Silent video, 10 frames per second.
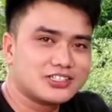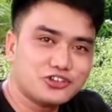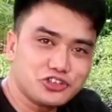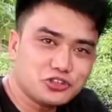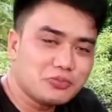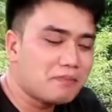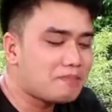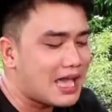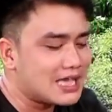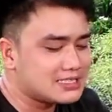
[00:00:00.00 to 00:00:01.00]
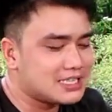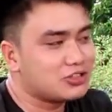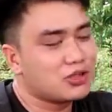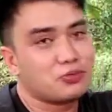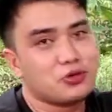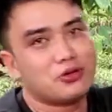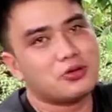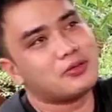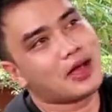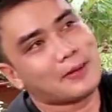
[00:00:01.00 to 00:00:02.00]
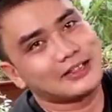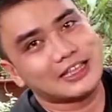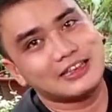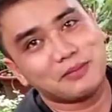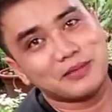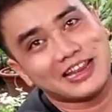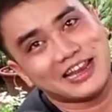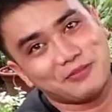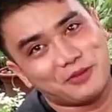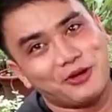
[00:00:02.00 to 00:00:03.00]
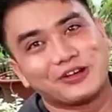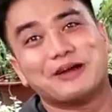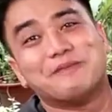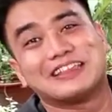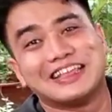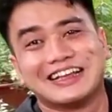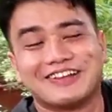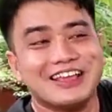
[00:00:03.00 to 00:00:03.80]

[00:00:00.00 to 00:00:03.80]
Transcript: Shout out to Ma'am Paz. Ito na po yung kapatid ng binili mo. Kapatid.